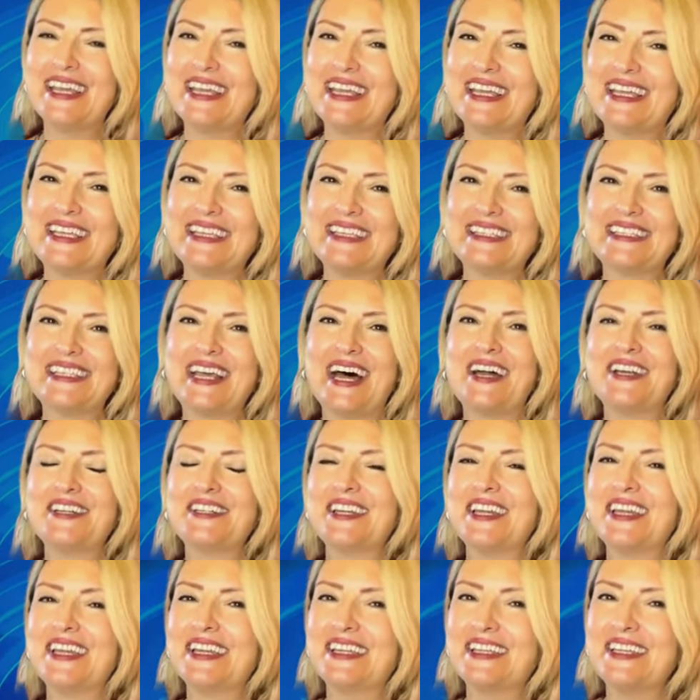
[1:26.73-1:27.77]

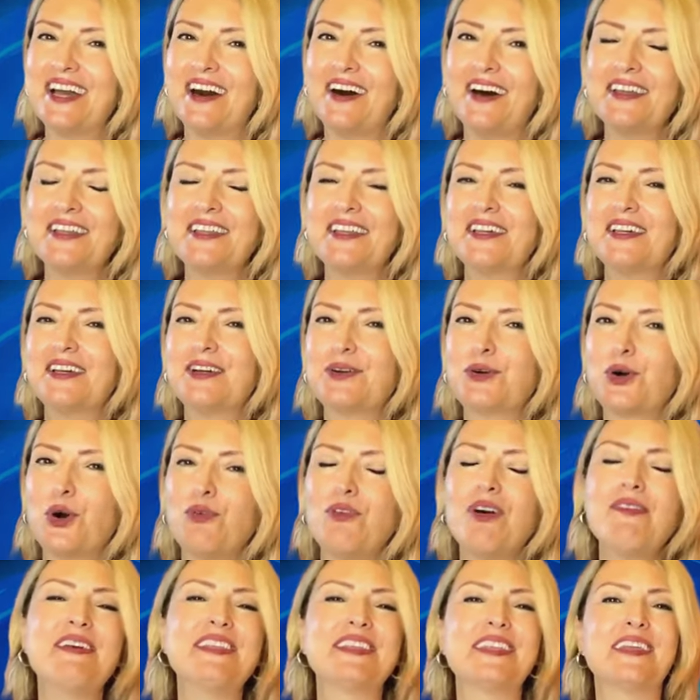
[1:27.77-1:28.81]
İkizler, yay,
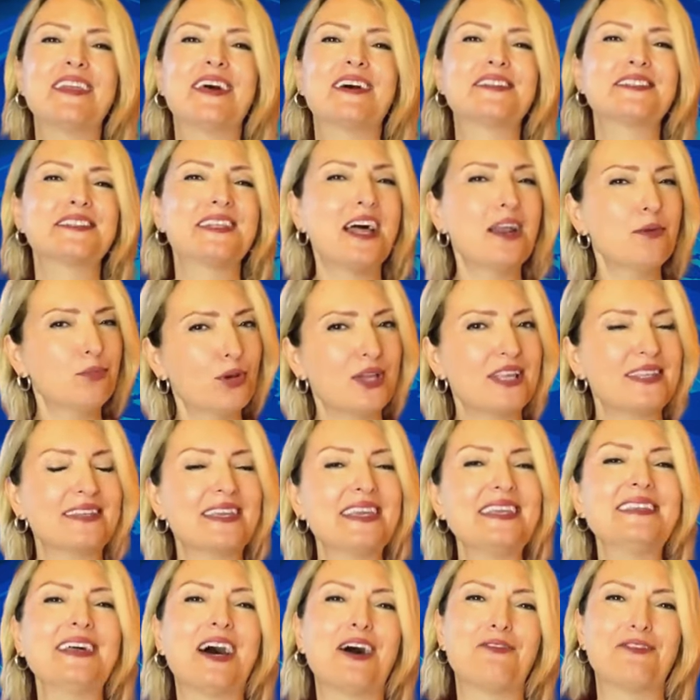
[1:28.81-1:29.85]
kova ve teraziler bu
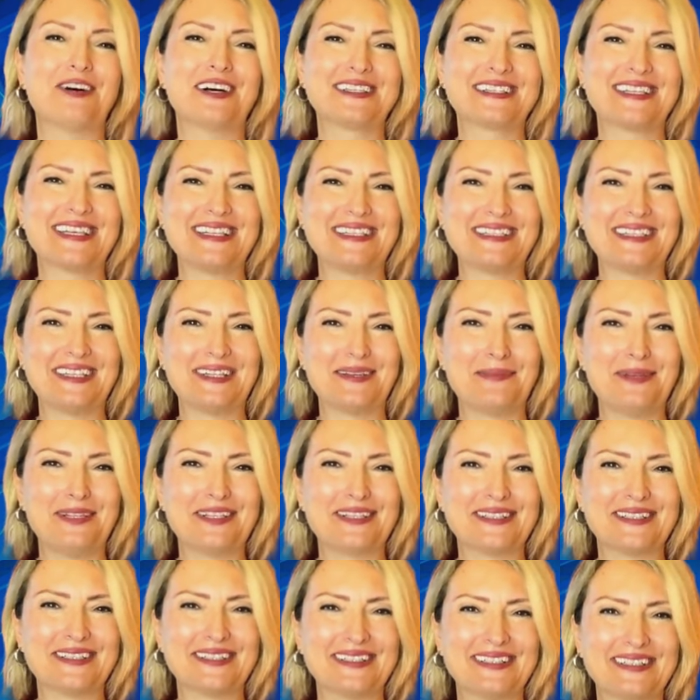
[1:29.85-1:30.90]
etkiyi daha fazla
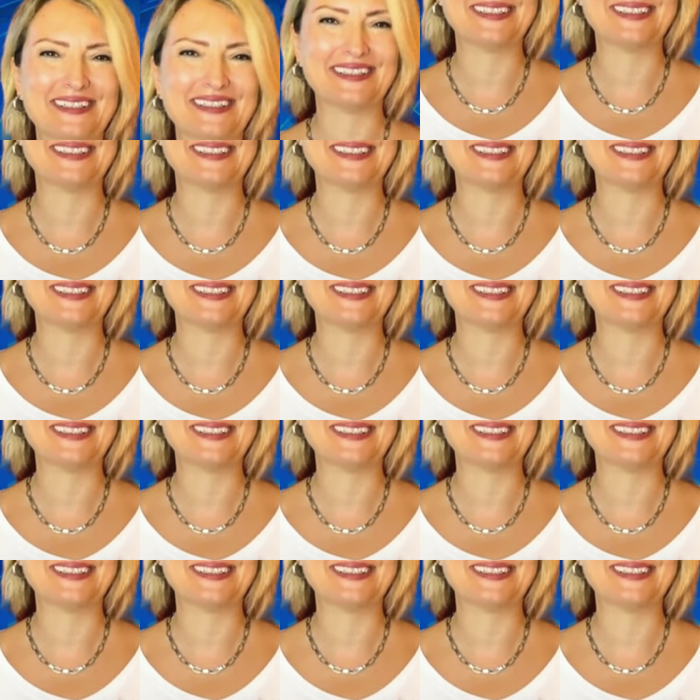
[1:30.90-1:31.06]
hissedebilir.